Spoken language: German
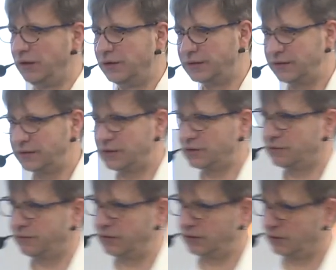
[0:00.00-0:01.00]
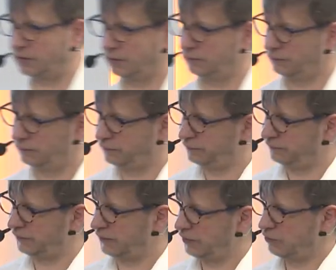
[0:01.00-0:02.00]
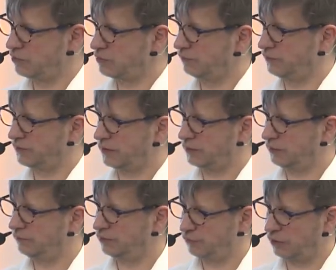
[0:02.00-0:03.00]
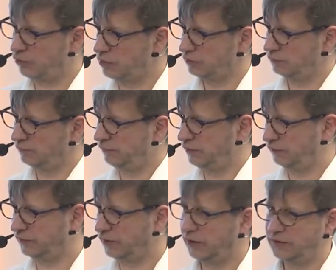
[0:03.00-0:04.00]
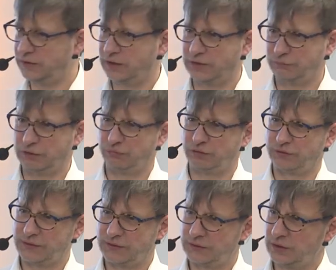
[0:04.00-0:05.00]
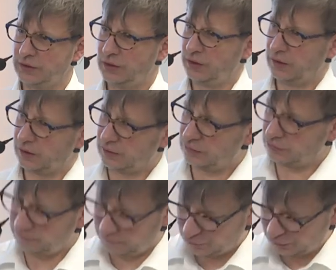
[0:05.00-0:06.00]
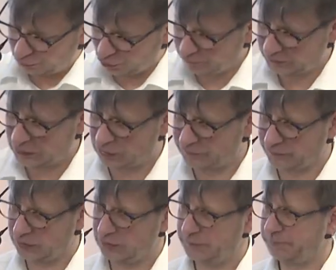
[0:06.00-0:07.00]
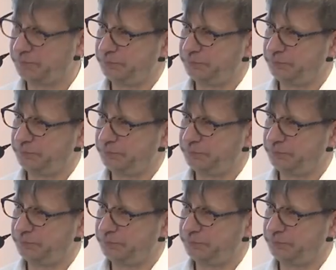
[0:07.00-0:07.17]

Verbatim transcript: Das heißt also, wenn eine Fertigung irgendwie sagt, ich will mal gucken, wie verhält sich gerade mein Prozess, kann er irgendwie mit Proben draufgehen,